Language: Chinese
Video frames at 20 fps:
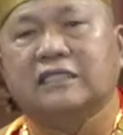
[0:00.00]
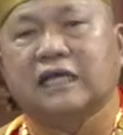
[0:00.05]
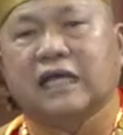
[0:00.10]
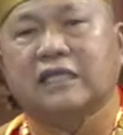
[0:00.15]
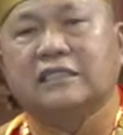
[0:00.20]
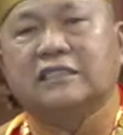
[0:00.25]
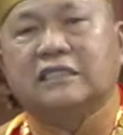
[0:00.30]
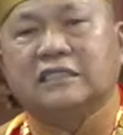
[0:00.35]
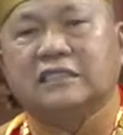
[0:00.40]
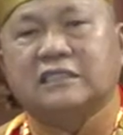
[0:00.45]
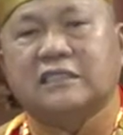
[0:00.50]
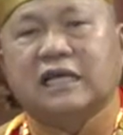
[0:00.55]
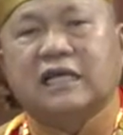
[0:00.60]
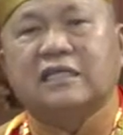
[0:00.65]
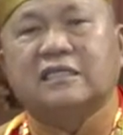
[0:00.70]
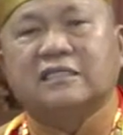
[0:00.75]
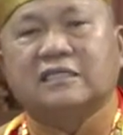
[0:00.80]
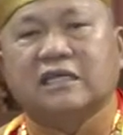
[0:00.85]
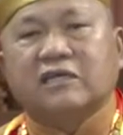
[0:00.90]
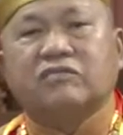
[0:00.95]
长基
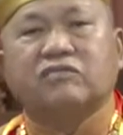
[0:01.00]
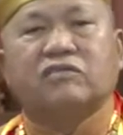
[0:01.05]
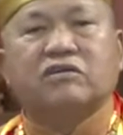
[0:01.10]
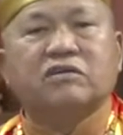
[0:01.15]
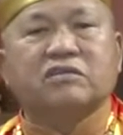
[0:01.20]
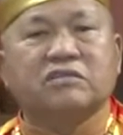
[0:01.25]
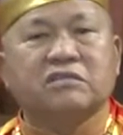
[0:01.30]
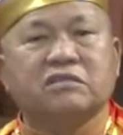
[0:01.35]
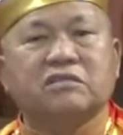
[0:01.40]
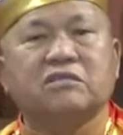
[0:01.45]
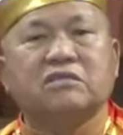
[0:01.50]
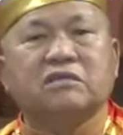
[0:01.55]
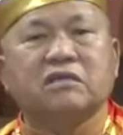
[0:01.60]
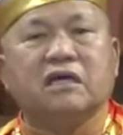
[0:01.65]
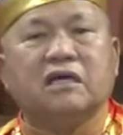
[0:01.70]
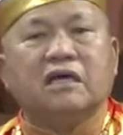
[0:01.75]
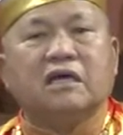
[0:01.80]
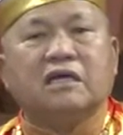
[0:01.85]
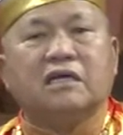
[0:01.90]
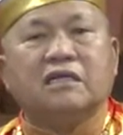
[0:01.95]
山仙佛寺
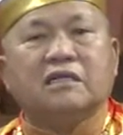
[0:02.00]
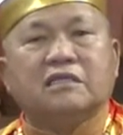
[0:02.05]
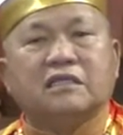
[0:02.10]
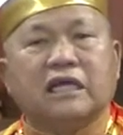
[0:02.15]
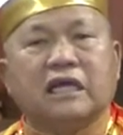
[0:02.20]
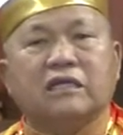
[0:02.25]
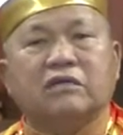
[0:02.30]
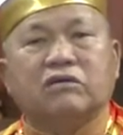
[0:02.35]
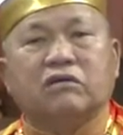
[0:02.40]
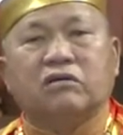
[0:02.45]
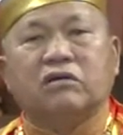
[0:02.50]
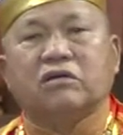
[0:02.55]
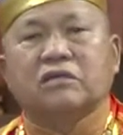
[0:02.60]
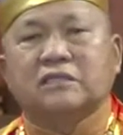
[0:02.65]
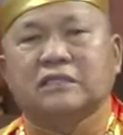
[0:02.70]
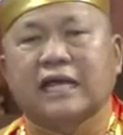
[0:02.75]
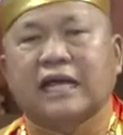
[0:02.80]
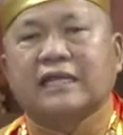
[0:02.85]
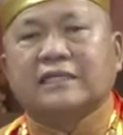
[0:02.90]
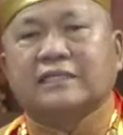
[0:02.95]
千佛
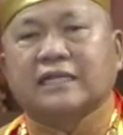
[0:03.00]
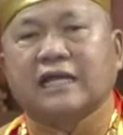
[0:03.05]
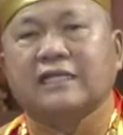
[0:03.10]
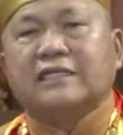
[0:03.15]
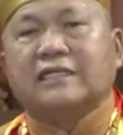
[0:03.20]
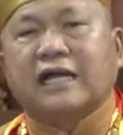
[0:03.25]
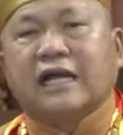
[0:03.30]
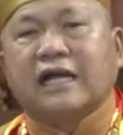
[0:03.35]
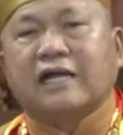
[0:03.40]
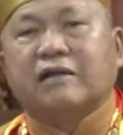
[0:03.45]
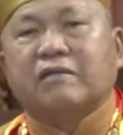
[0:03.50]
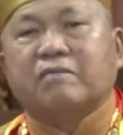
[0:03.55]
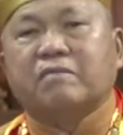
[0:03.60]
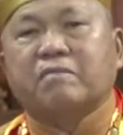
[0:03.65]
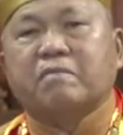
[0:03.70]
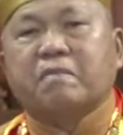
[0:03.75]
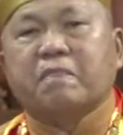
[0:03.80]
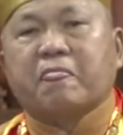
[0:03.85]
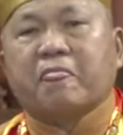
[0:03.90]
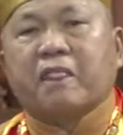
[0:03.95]
大禅堂，
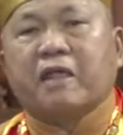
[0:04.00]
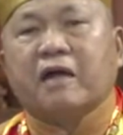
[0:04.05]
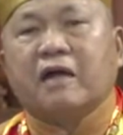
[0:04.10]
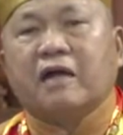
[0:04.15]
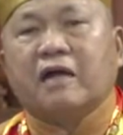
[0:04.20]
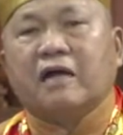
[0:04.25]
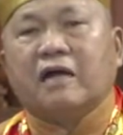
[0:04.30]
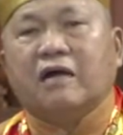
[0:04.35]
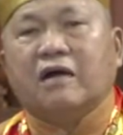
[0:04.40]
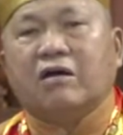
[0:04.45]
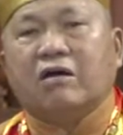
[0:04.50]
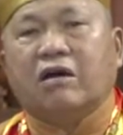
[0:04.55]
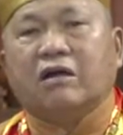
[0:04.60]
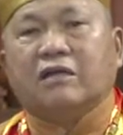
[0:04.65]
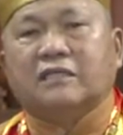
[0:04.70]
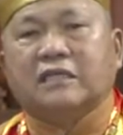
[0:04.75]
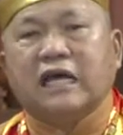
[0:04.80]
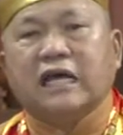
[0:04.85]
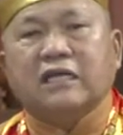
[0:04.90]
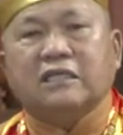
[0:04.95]
我
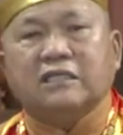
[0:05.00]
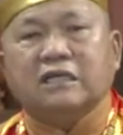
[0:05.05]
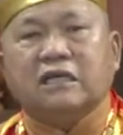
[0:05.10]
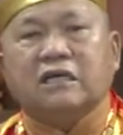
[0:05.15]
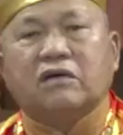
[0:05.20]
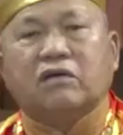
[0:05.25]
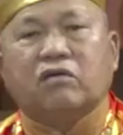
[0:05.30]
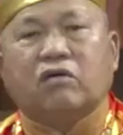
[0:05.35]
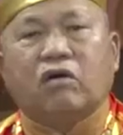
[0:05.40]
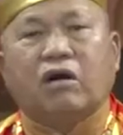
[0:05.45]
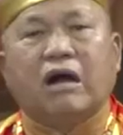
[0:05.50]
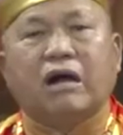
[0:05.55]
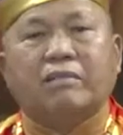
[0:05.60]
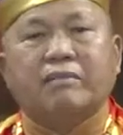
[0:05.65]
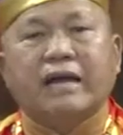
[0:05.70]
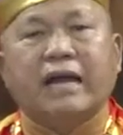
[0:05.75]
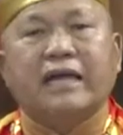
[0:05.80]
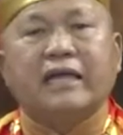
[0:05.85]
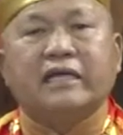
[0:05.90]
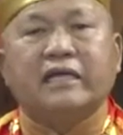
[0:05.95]
将这个法
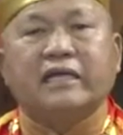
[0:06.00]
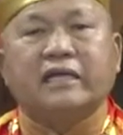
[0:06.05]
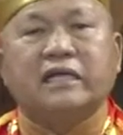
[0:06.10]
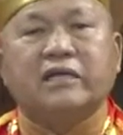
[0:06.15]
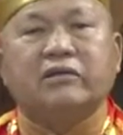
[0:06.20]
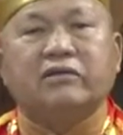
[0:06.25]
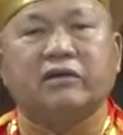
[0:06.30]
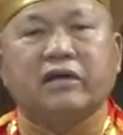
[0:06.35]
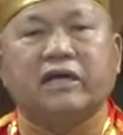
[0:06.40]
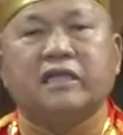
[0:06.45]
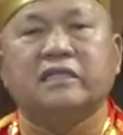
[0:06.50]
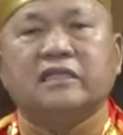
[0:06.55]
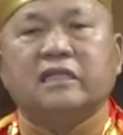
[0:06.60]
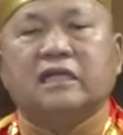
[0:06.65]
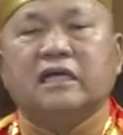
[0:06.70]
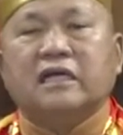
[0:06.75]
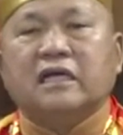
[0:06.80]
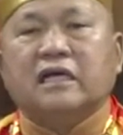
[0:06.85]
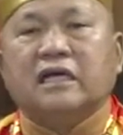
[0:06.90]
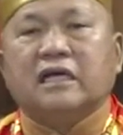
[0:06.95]
脉因缘
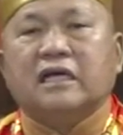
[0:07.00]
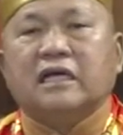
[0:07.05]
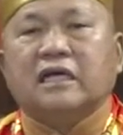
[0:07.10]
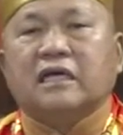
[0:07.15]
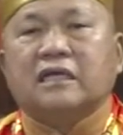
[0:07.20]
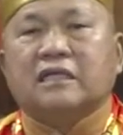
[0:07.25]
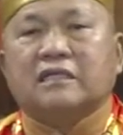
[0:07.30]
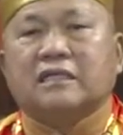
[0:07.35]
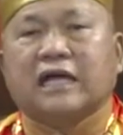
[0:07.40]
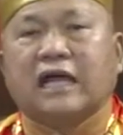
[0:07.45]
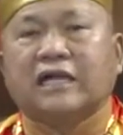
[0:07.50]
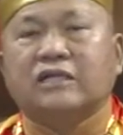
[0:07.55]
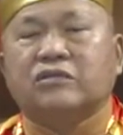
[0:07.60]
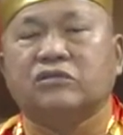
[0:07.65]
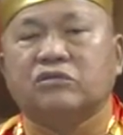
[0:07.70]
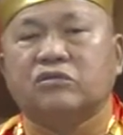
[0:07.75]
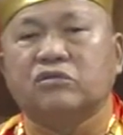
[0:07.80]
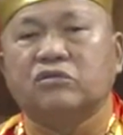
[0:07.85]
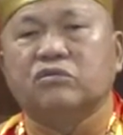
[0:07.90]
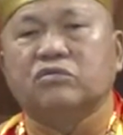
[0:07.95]

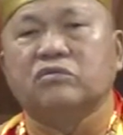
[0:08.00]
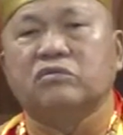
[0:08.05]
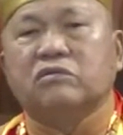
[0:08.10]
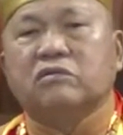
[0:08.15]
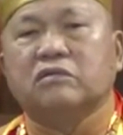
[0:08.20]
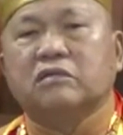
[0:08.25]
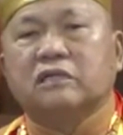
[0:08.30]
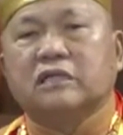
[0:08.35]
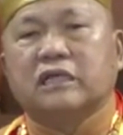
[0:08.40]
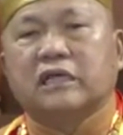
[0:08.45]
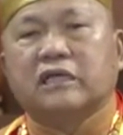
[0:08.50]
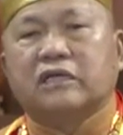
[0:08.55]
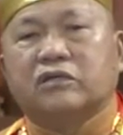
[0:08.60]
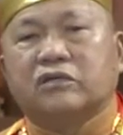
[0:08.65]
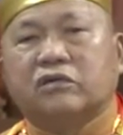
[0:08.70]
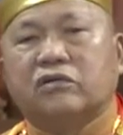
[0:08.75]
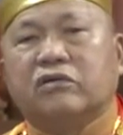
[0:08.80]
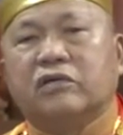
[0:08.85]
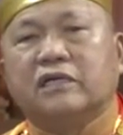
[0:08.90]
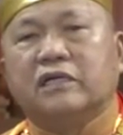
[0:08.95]
阐述给
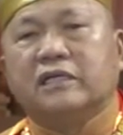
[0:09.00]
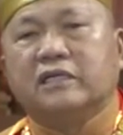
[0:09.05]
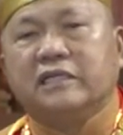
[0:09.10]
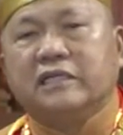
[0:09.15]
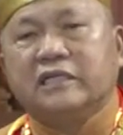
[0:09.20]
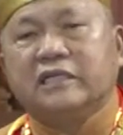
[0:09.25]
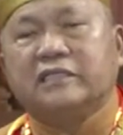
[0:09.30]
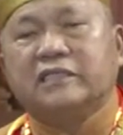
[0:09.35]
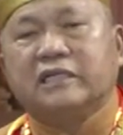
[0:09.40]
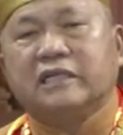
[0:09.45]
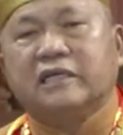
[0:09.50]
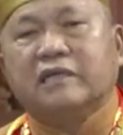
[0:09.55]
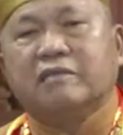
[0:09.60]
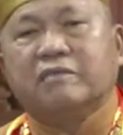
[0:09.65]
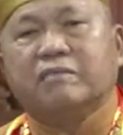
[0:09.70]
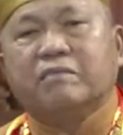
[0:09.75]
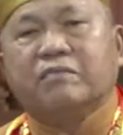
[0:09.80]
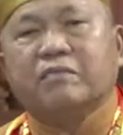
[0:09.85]
各位理解。